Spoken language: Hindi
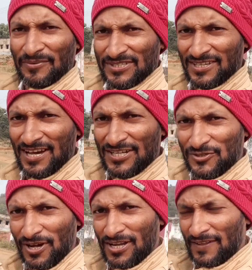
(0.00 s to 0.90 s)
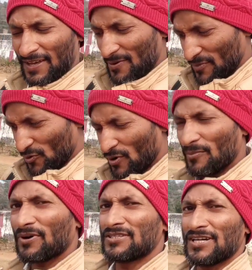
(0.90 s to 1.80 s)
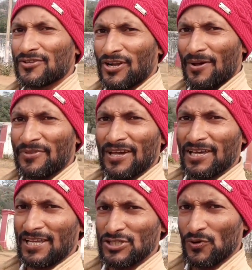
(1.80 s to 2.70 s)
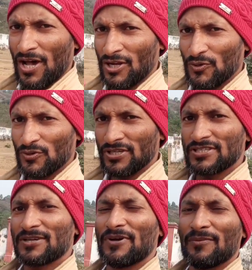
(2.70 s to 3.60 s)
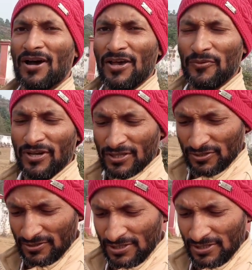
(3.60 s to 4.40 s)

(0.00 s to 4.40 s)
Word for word: नमस्कार जवाहर आदाब मैं हूं आपका आज़ाद और आप देख रहे हैं जोहार न्यूज इस समय हम आए हुए हैं